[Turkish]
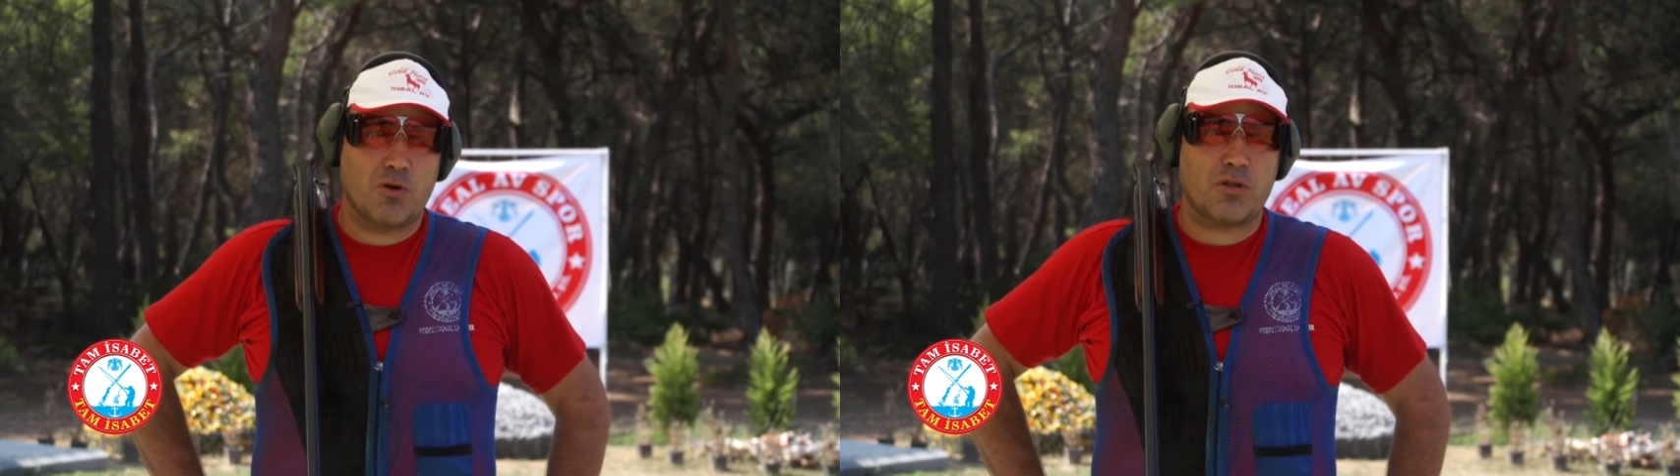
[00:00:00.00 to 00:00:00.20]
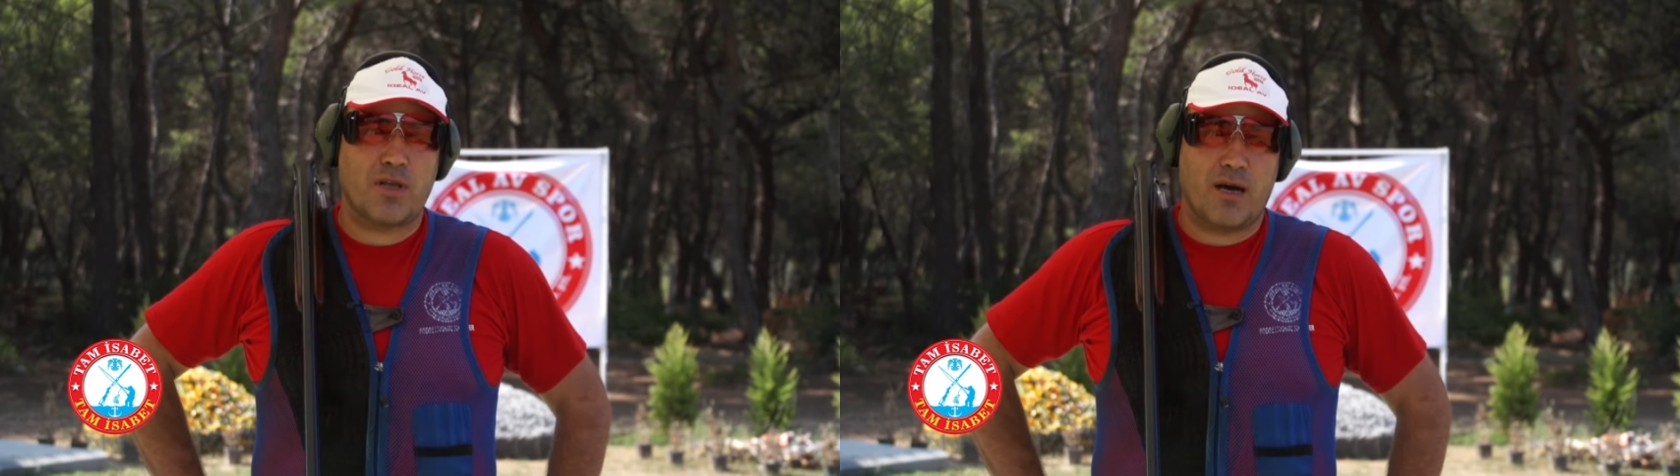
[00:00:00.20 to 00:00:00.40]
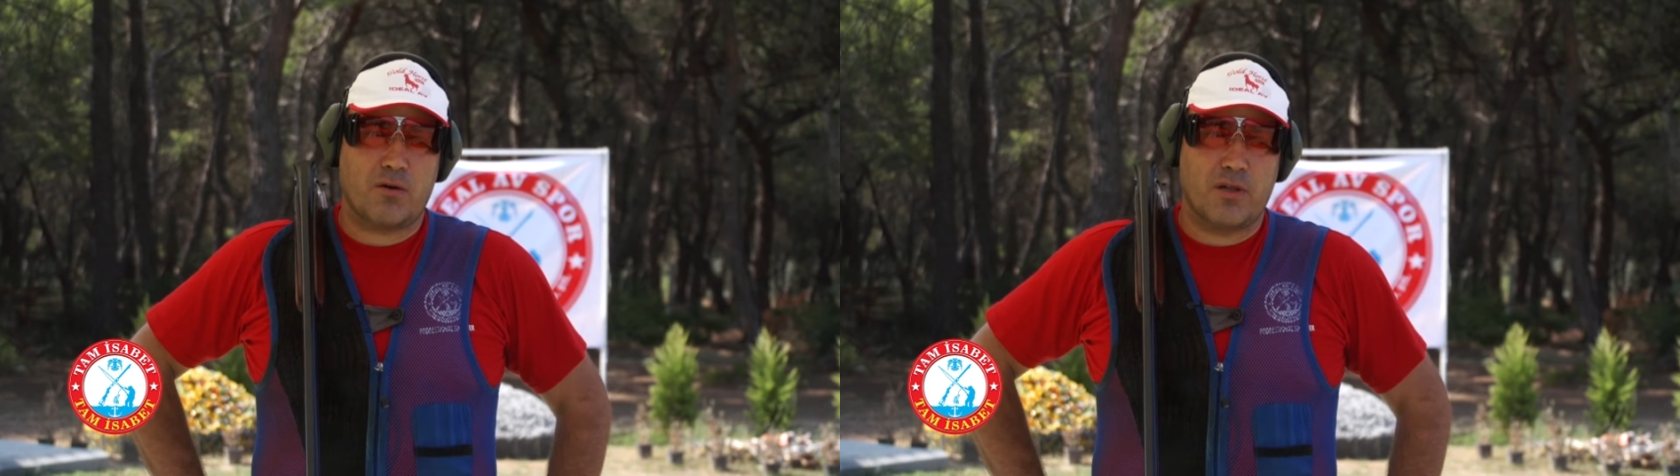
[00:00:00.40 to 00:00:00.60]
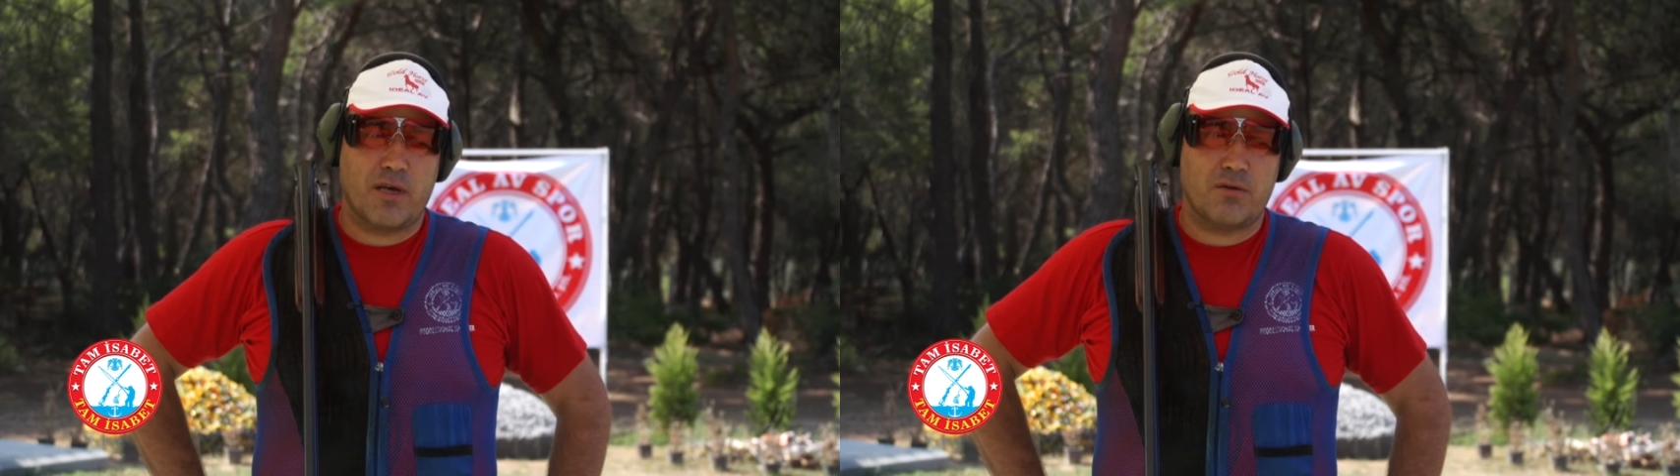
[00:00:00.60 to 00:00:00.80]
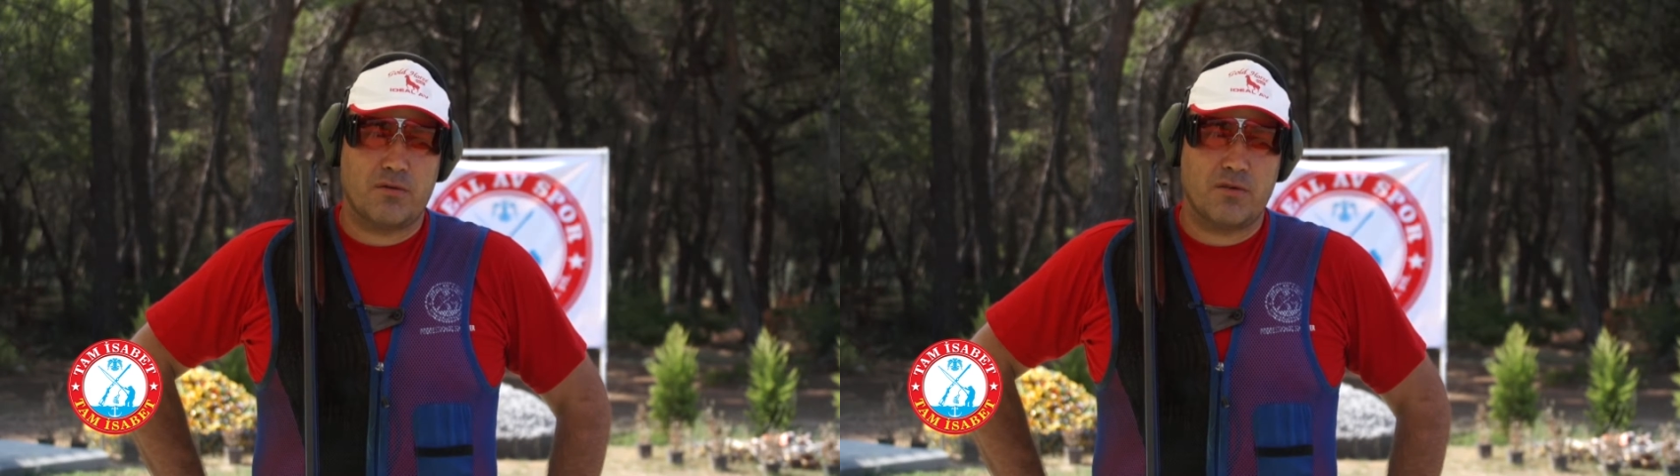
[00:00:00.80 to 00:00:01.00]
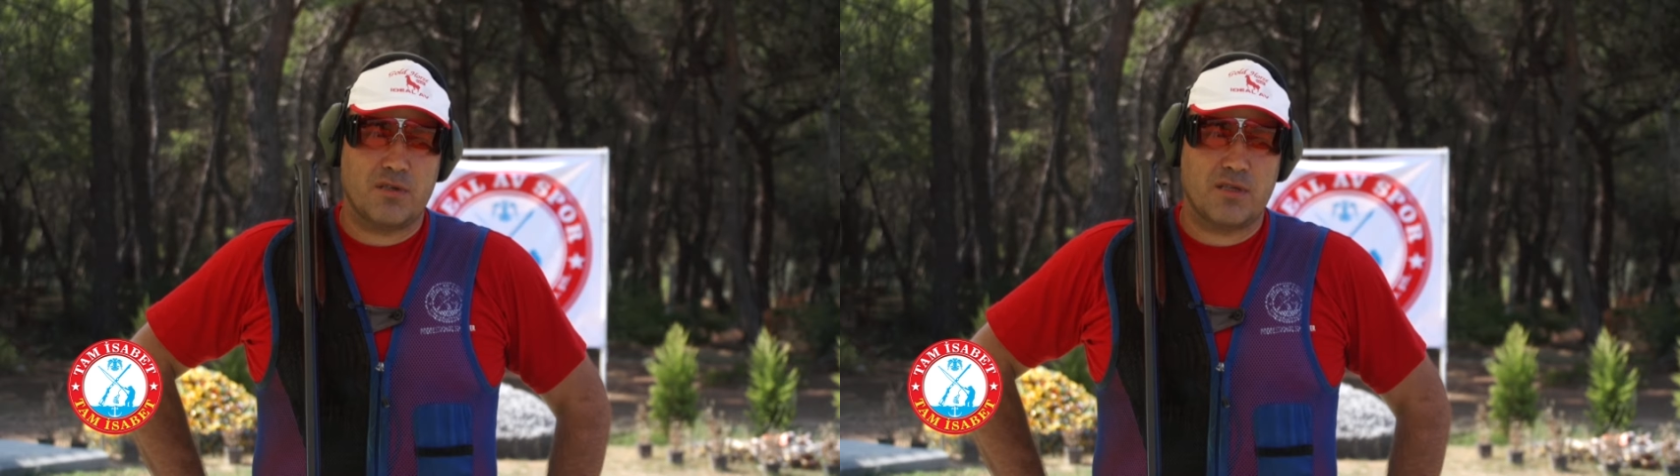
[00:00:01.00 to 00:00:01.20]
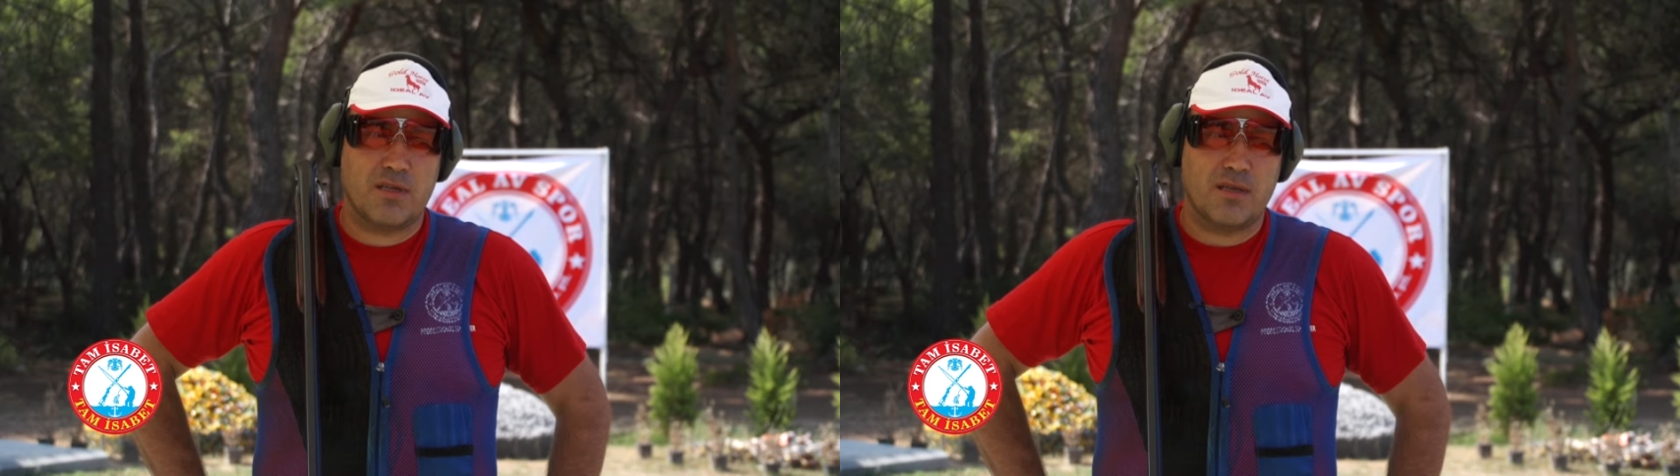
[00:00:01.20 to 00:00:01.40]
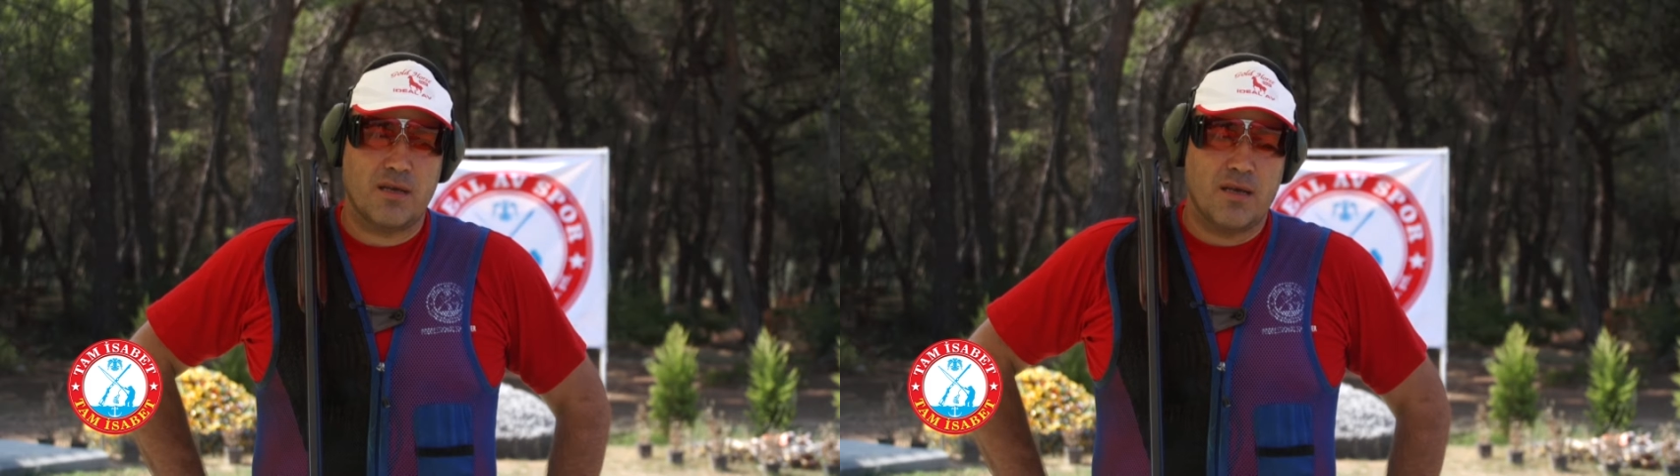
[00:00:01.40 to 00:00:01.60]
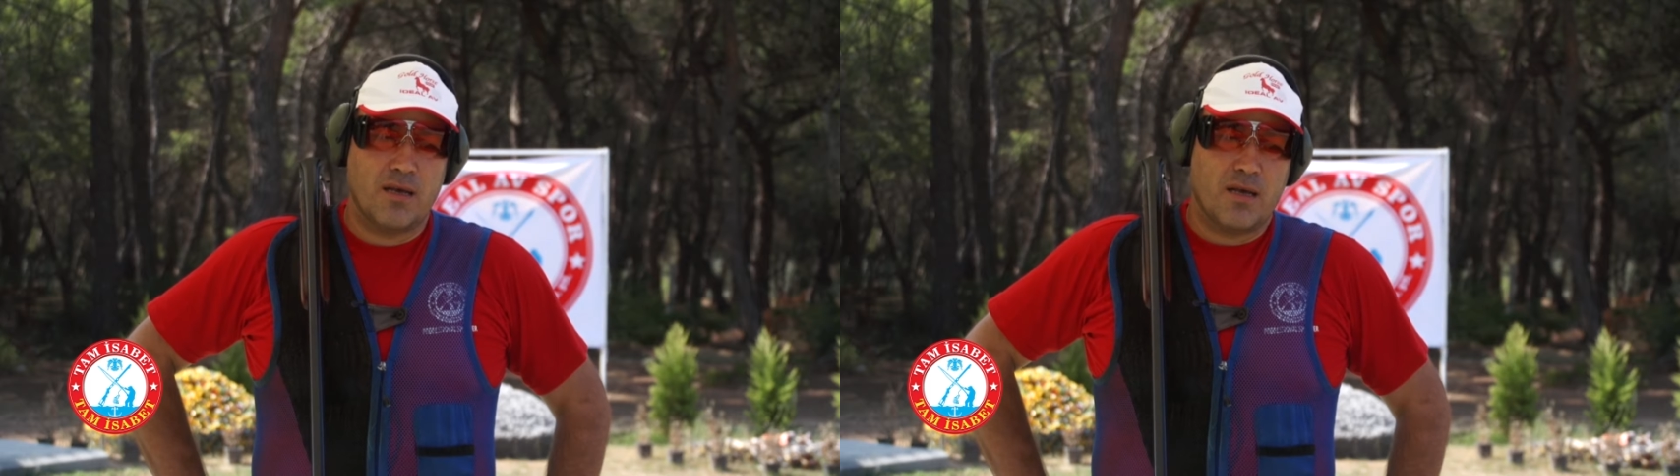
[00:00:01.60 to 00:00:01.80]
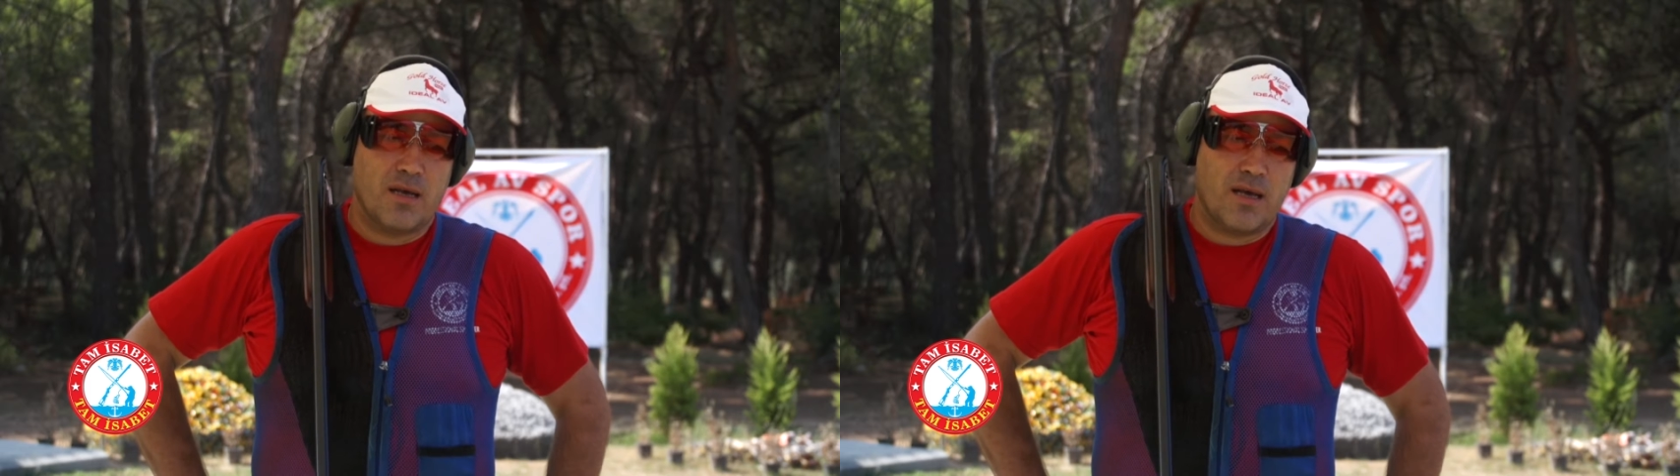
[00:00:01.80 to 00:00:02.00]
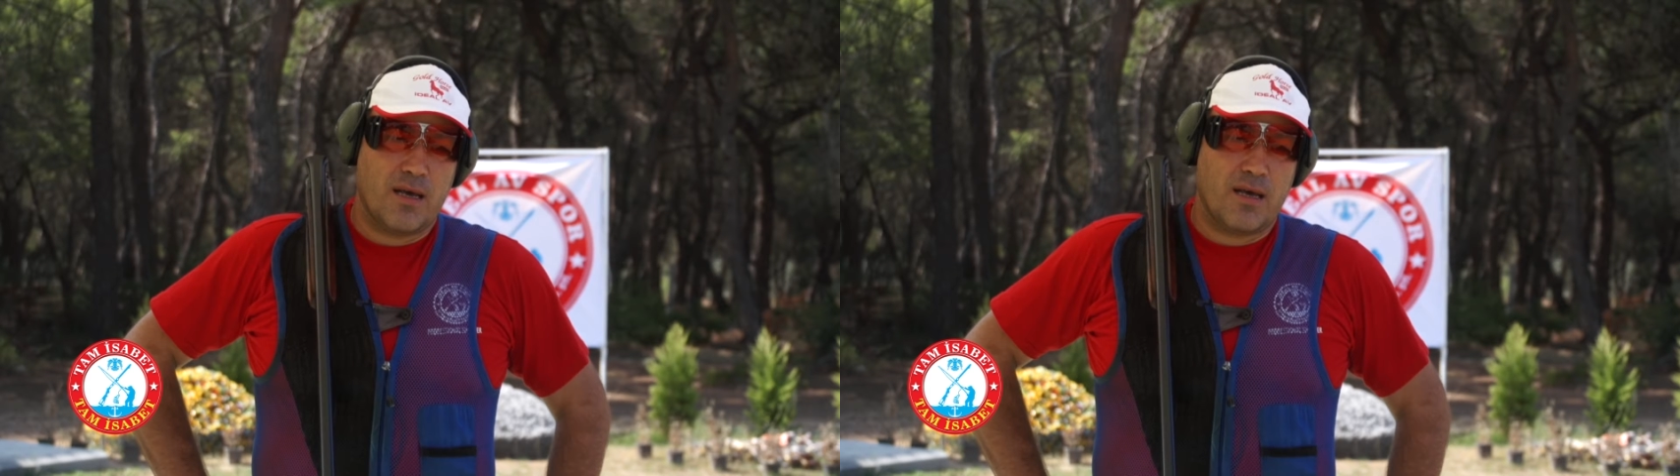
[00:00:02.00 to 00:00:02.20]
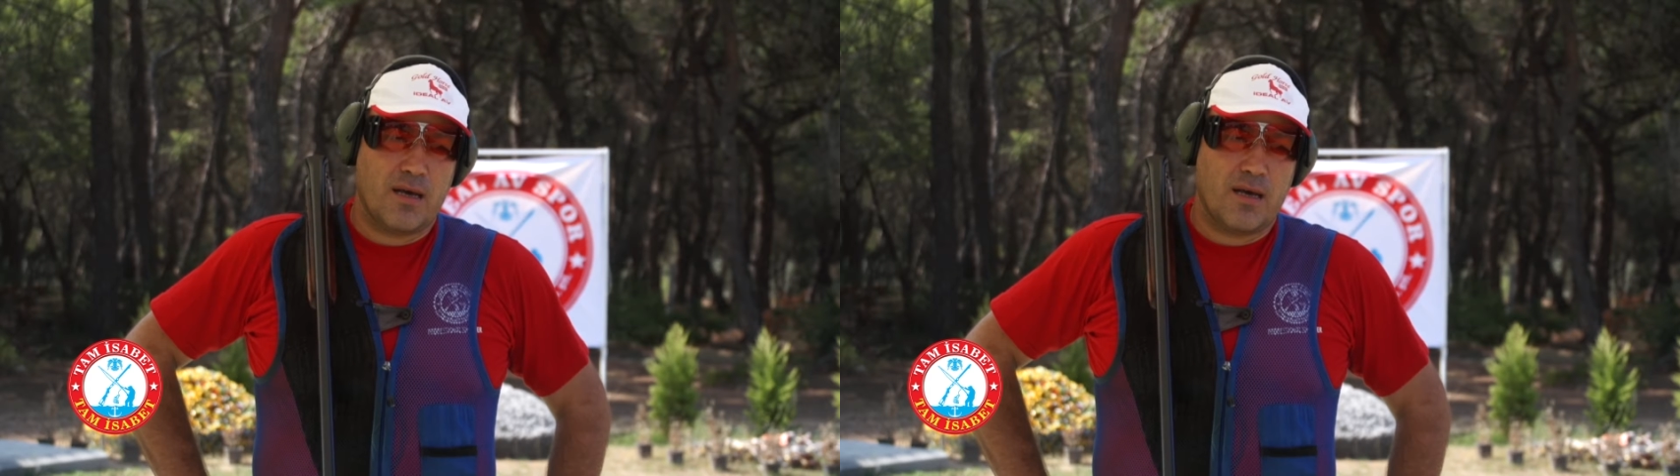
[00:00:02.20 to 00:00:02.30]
çok daha kolay olduğu için e,